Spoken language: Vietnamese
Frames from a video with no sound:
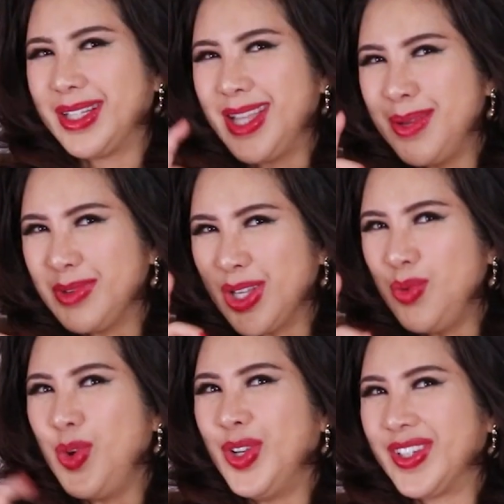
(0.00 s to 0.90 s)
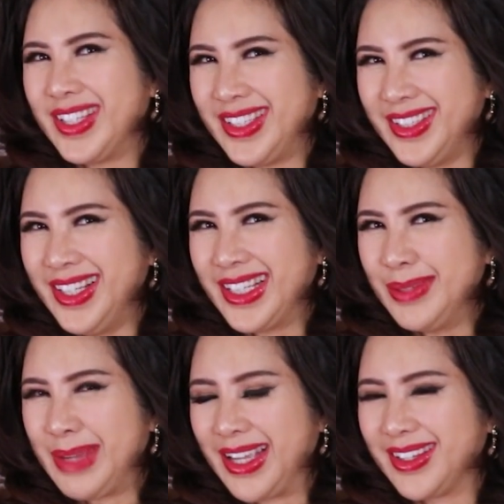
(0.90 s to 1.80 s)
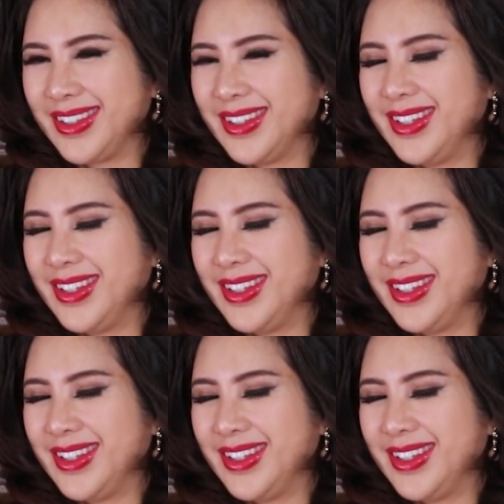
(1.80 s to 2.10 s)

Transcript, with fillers: mà thêm một cái quy luật này nữa là các bạn